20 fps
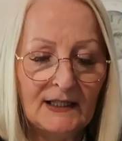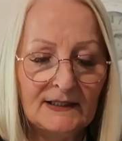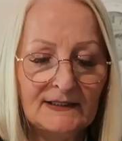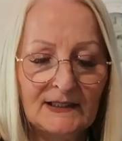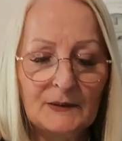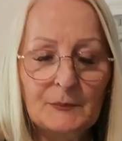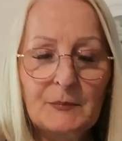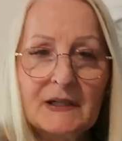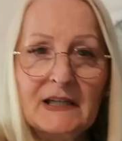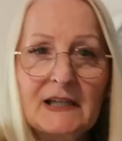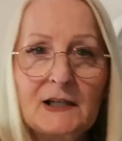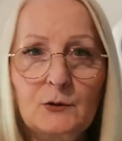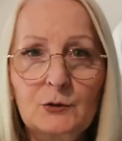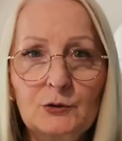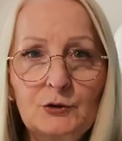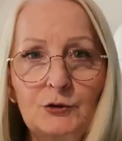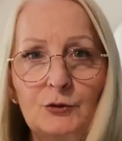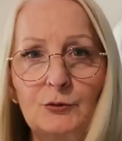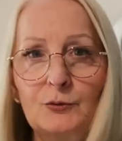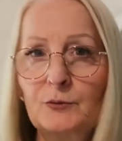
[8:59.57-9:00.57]
Des
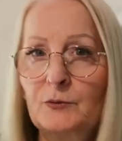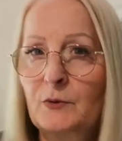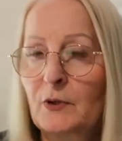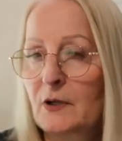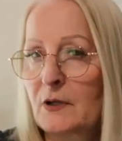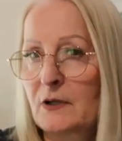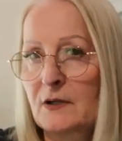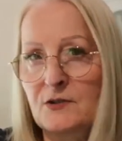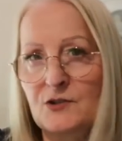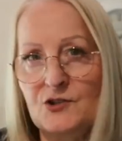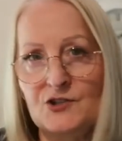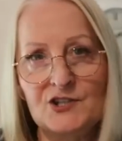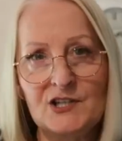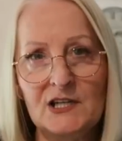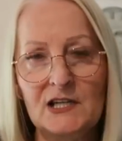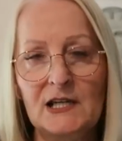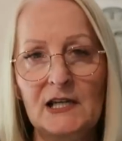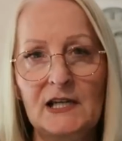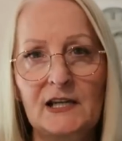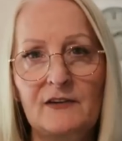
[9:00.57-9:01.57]
bricotons,
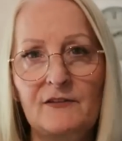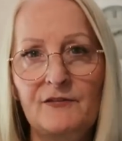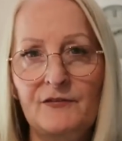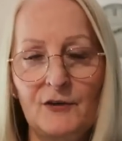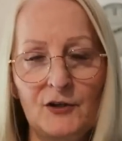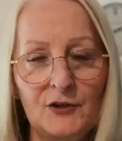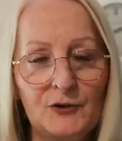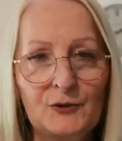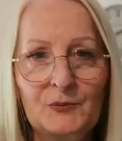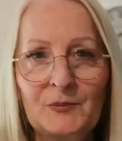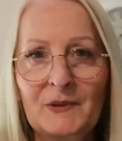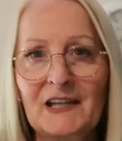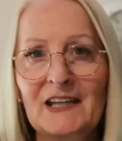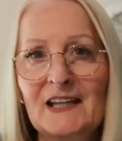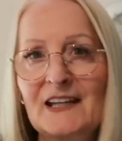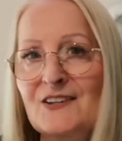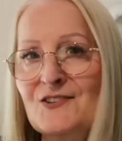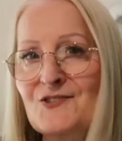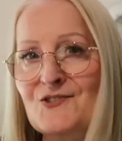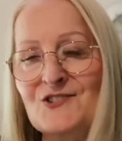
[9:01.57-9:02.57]
j'ai les feuilles de
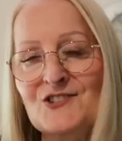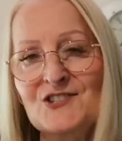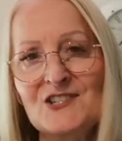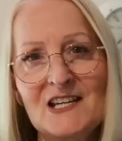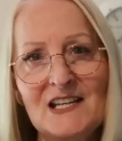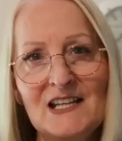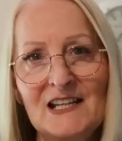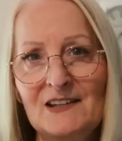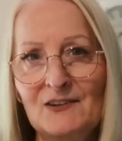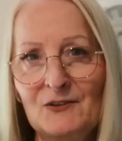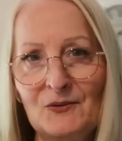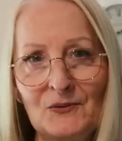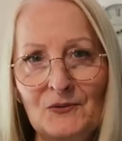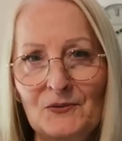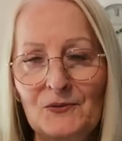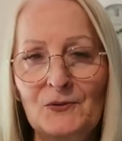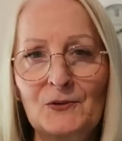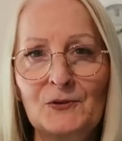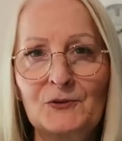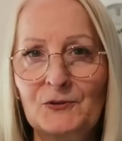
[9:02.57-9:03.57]
briques, j'ai les
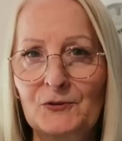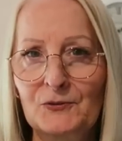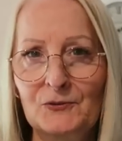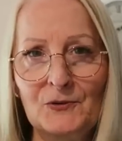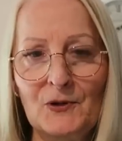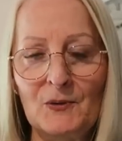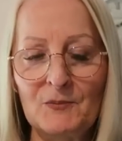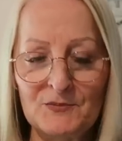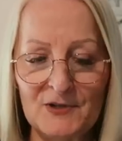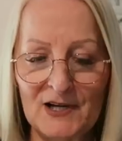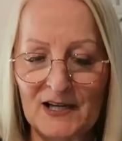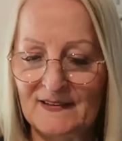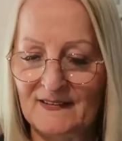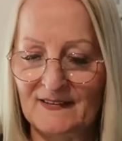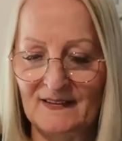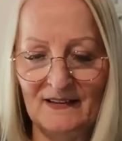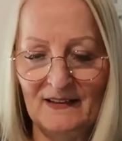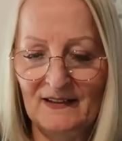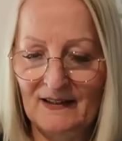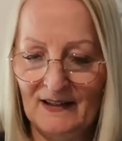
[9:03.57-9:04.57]
le thon en
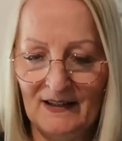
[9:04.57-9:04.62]
boîte.